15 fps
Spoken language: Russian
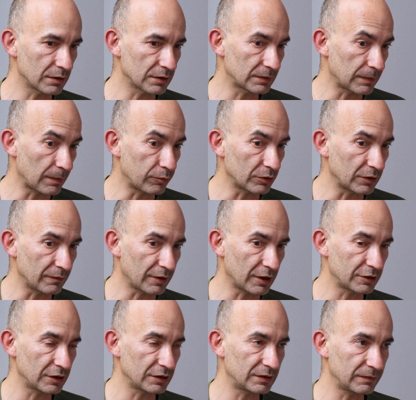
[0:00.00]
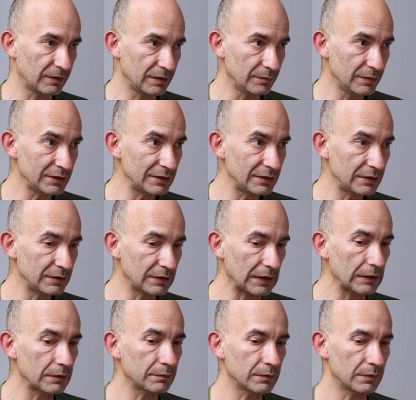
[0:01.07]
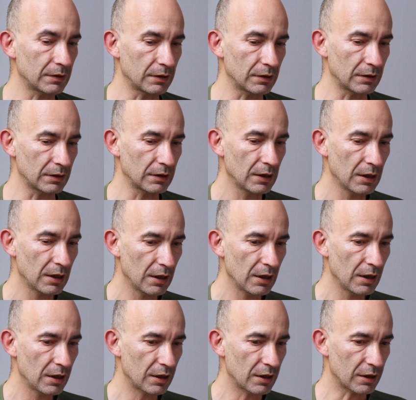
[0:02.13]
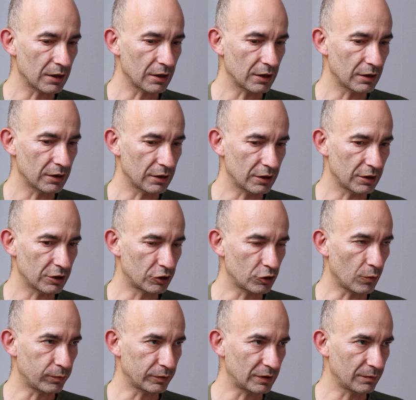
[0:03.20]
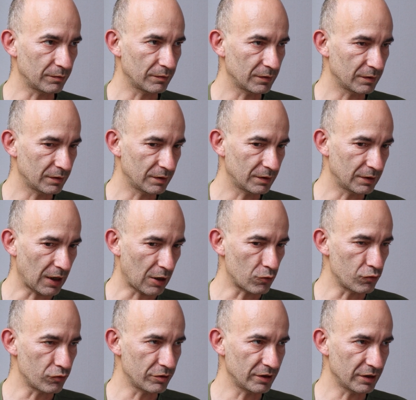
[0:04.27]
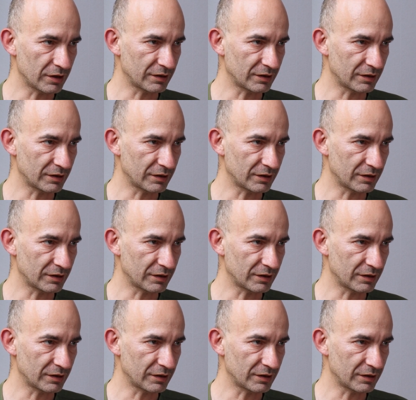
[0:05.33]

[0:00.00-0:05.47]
свободно выражать свои мысли, да, шепотом на кухне